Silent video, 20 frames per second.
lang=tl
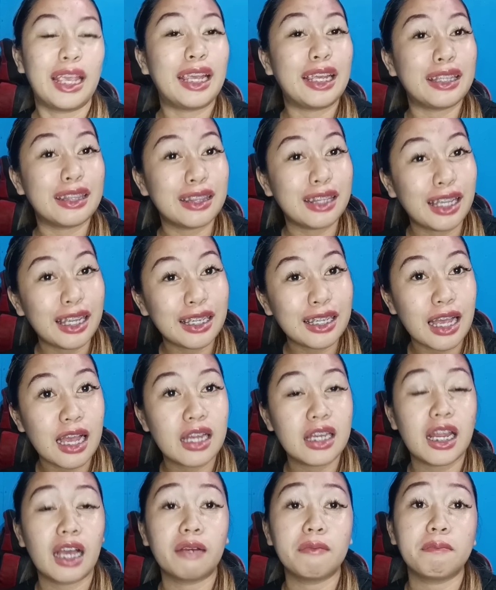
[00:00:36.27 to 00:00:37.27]
Hindi
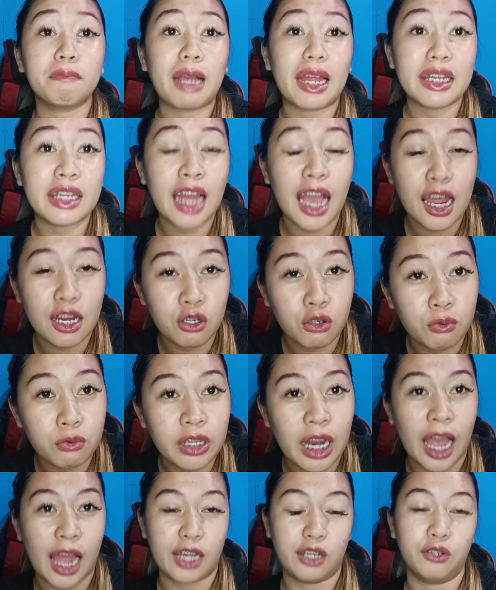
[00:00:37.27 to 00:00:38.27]
nga lang
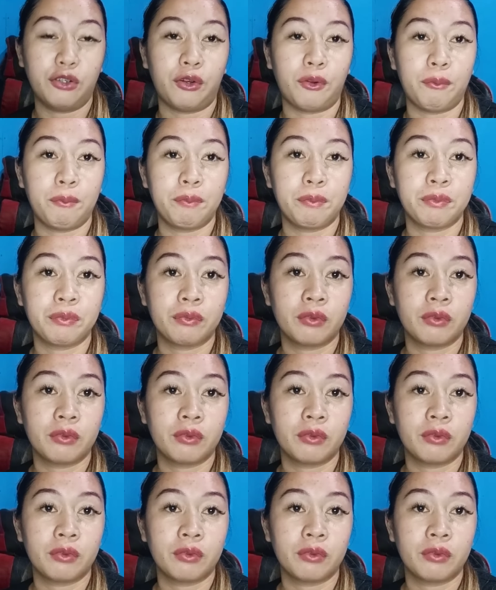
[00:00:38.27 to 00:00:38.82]
manalo-nalo.